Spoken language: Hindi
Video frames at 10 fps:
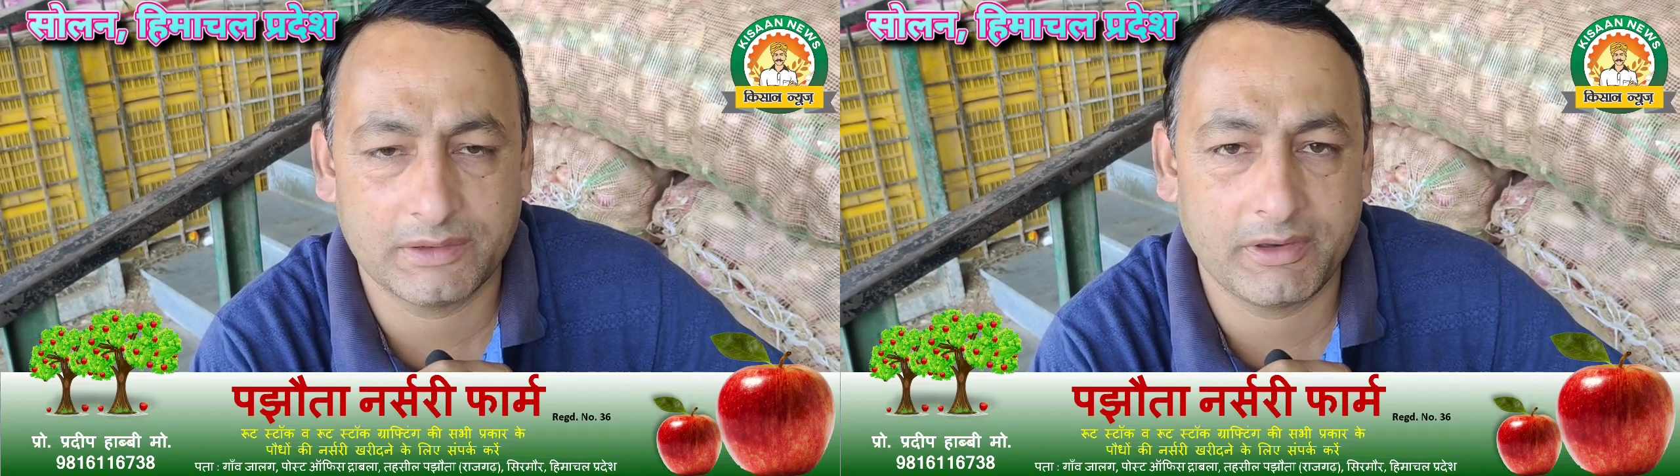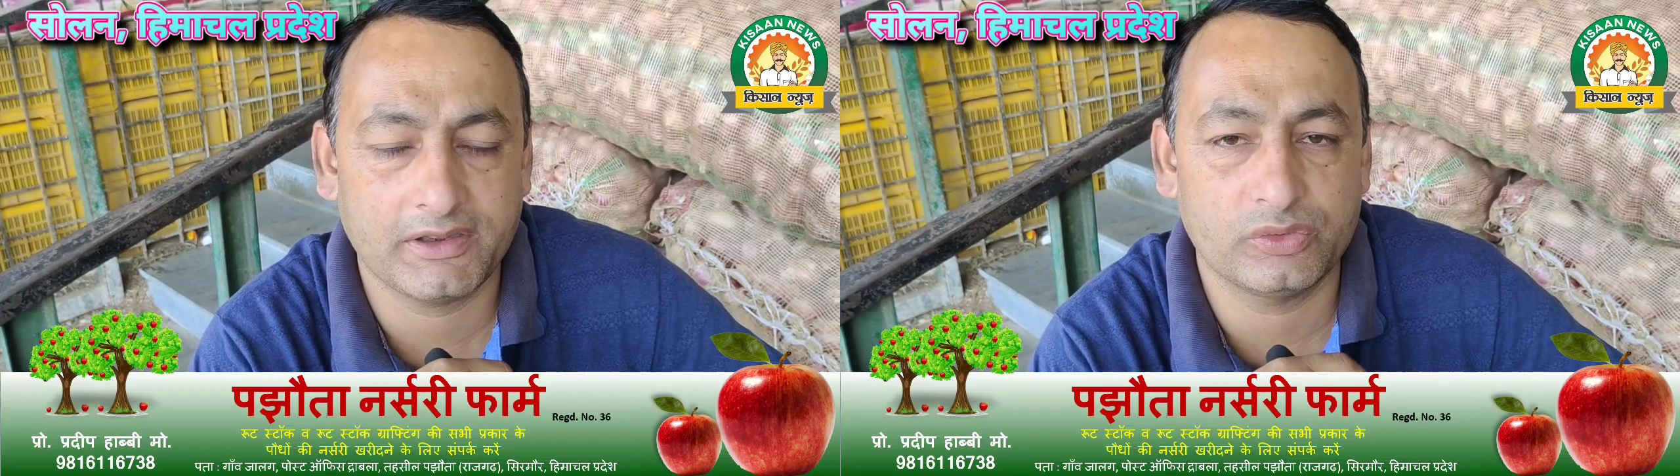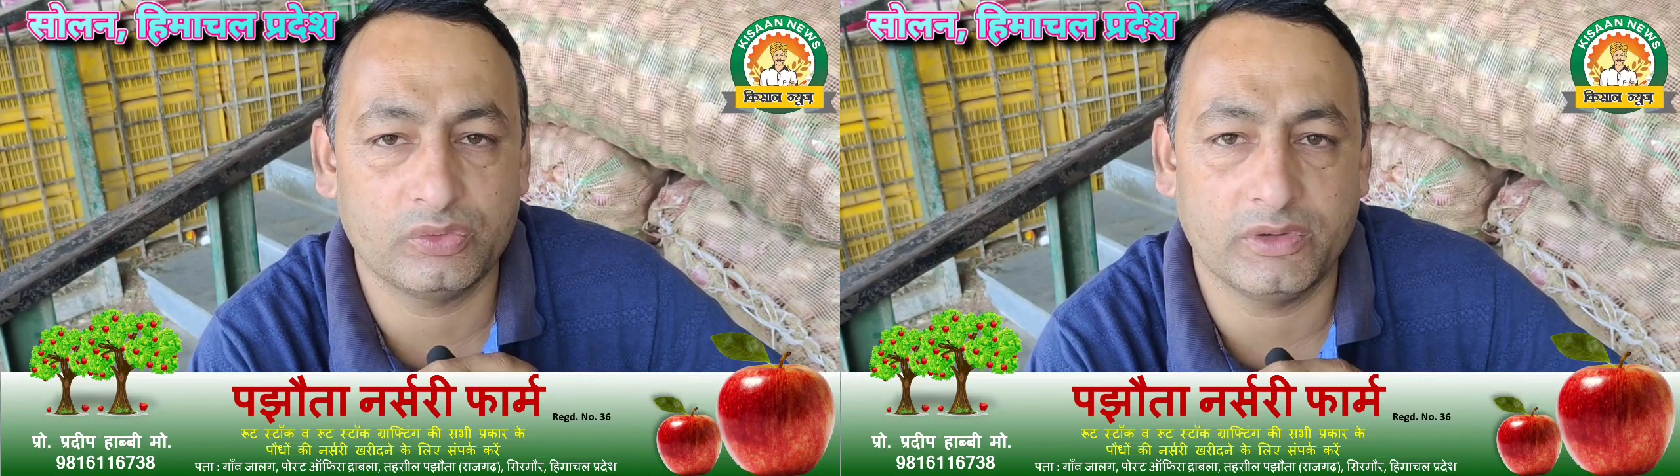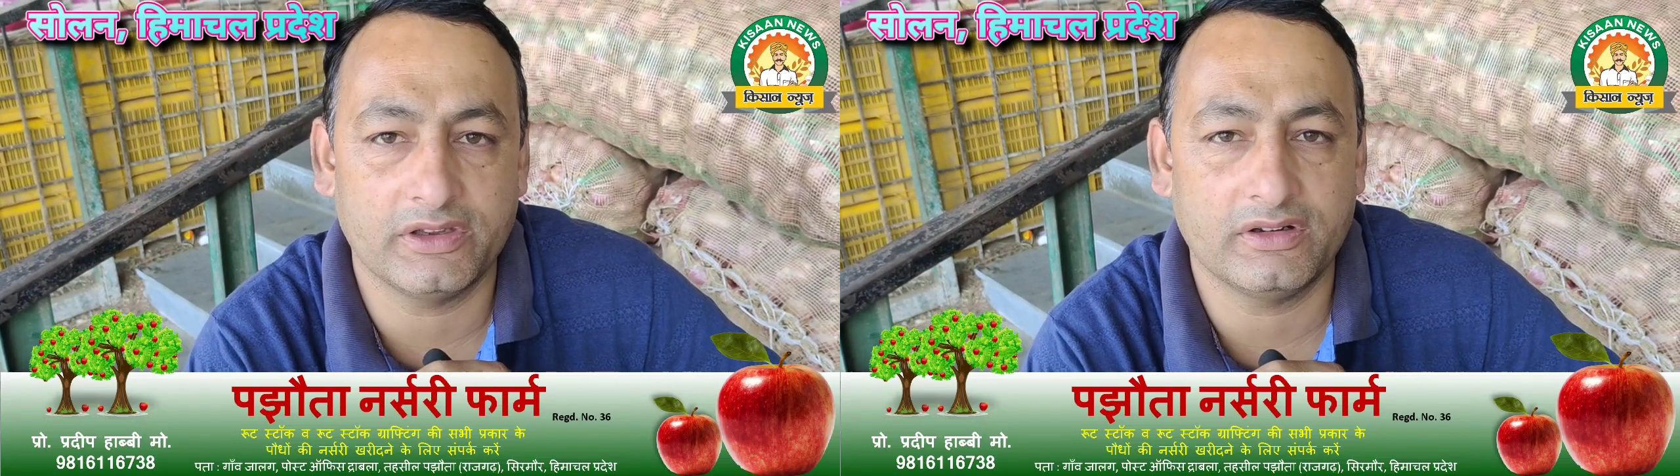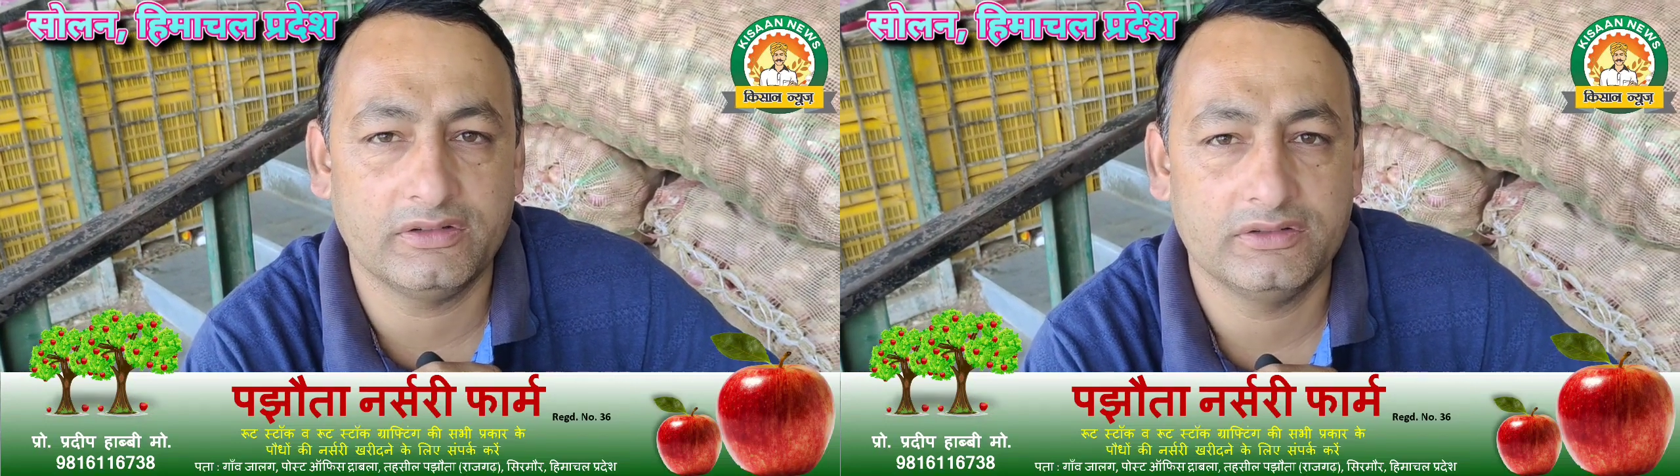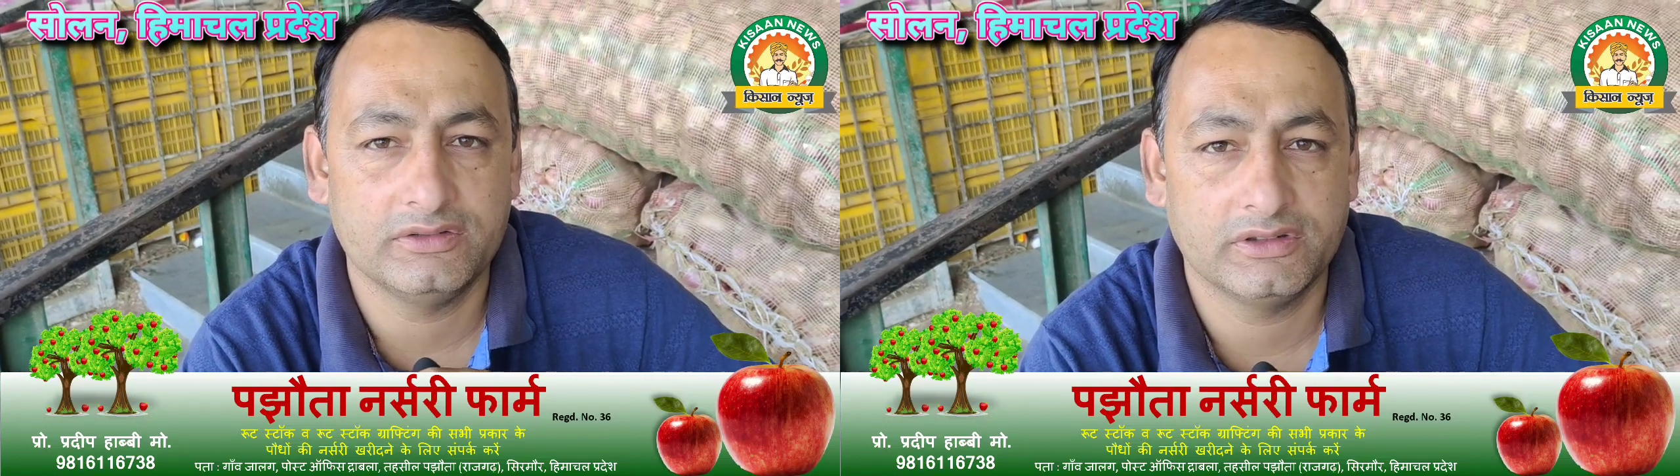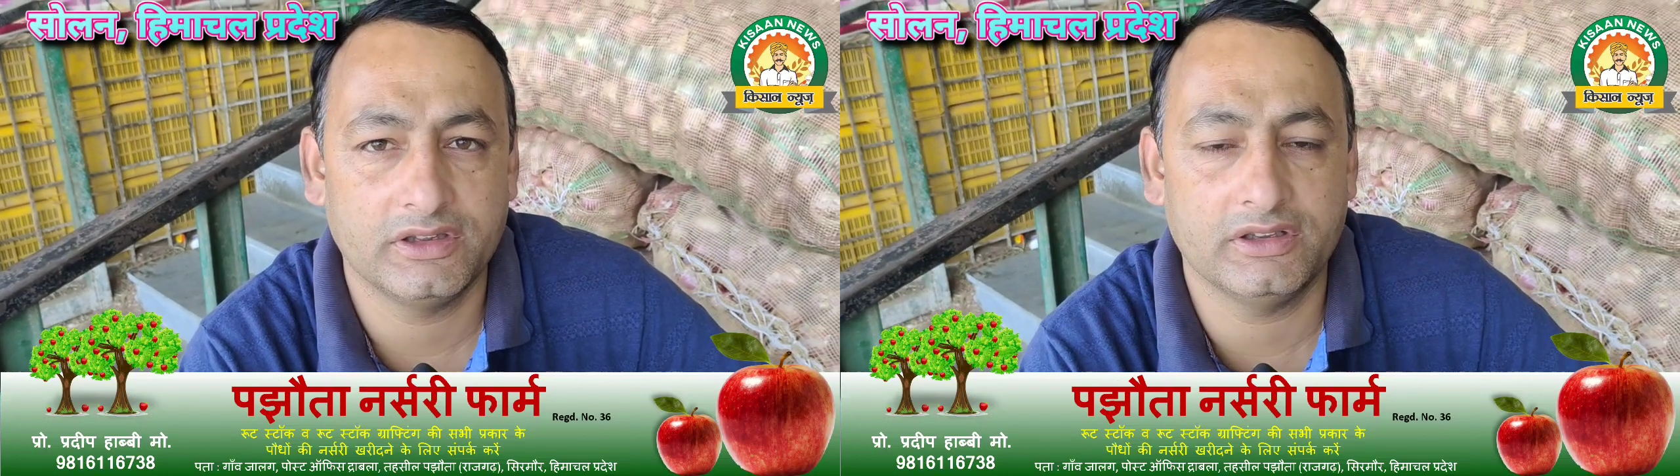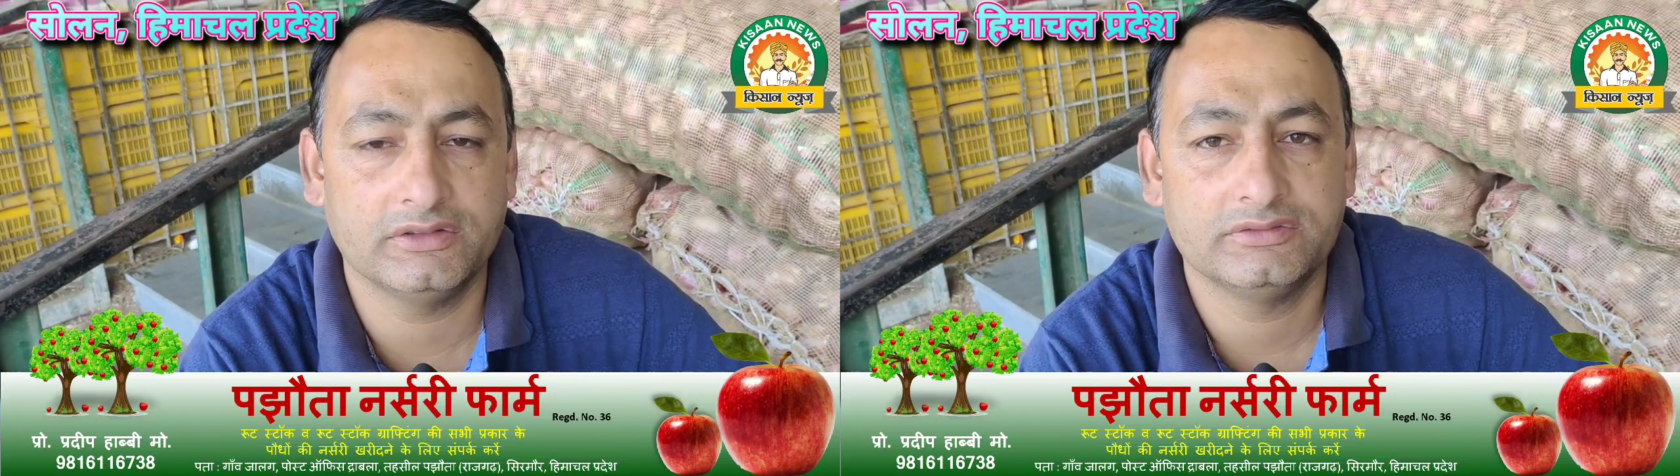दस रुपये से शुरू हो गिरा
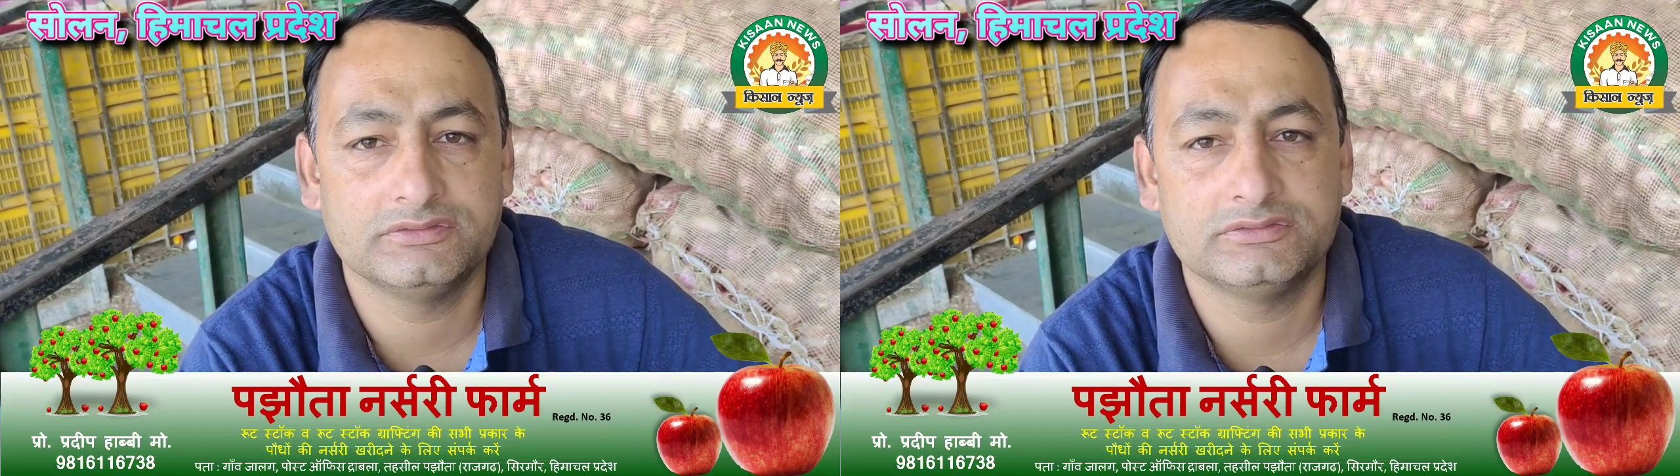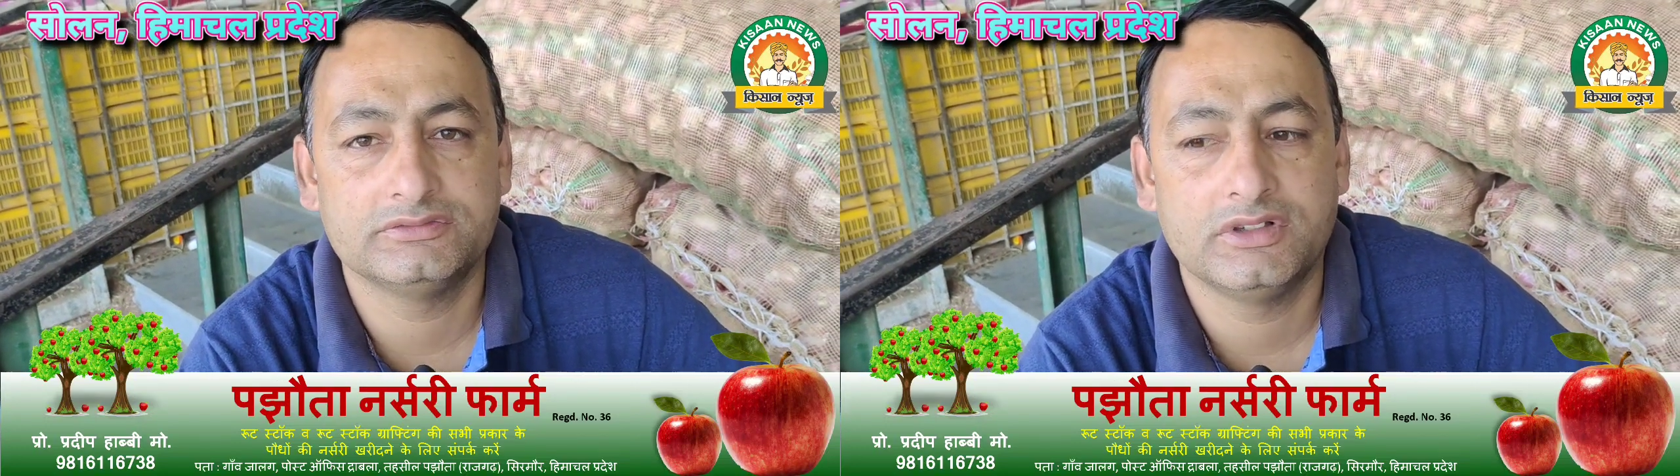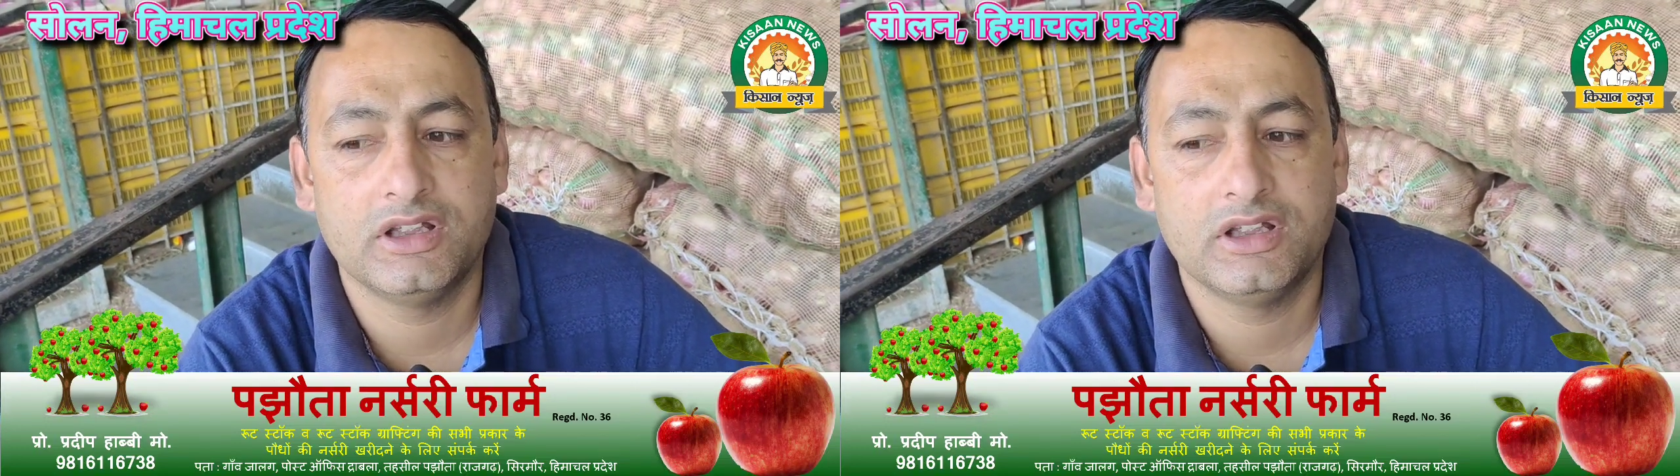घिया बैंगन